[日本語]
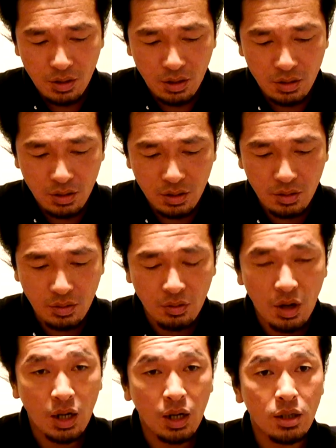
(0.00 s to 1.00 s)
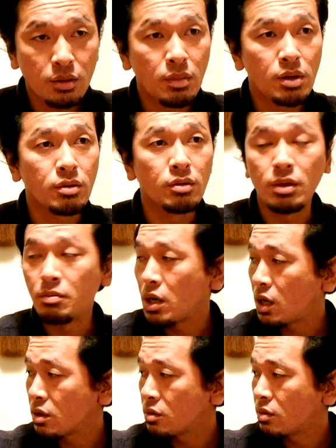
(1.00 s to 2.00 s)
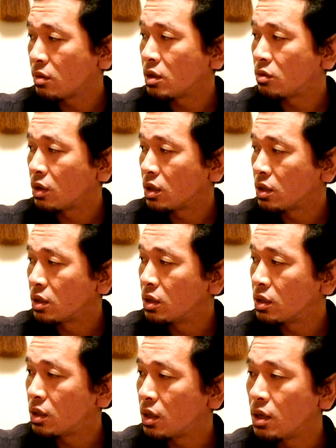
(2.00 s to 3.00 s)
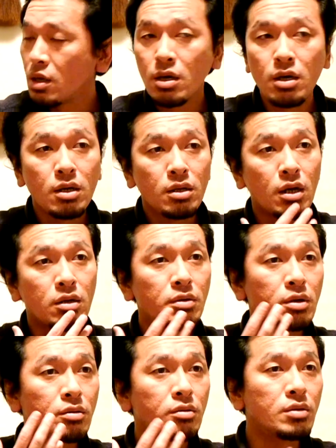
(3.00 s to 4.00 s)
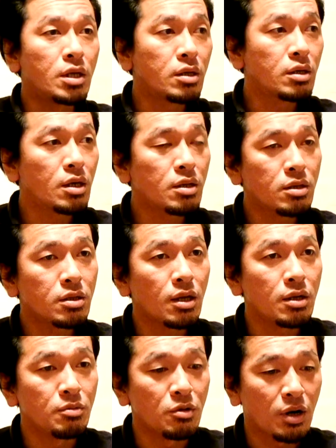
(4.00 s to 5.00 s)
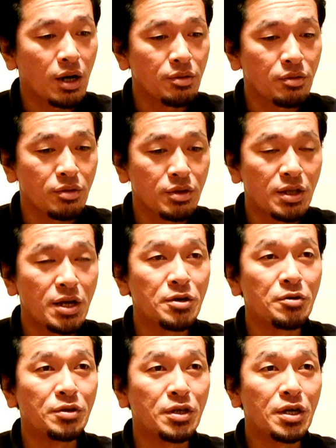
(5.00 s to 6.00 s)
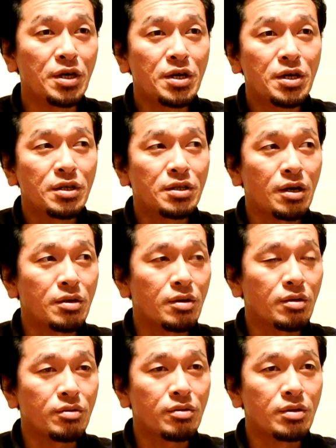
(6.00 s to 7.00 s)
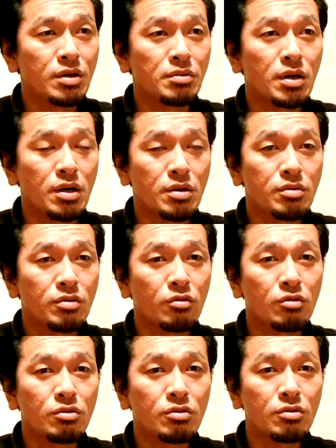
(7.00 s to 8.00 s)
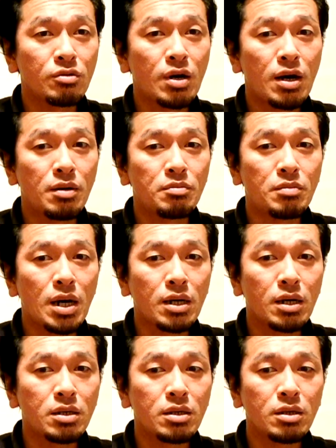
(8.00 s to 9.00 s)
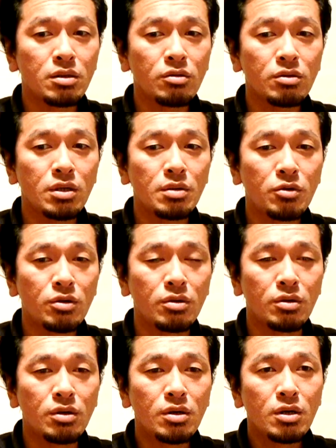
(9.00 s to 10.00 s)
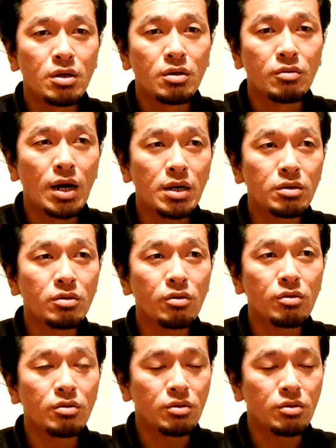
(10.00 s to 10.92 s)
湿度上がりますので、まあ、加湿器とかね、入れて、なるべくその人間自体も乾燥しないように対策すれば、そこは、まあ、楽器にとっても、割と、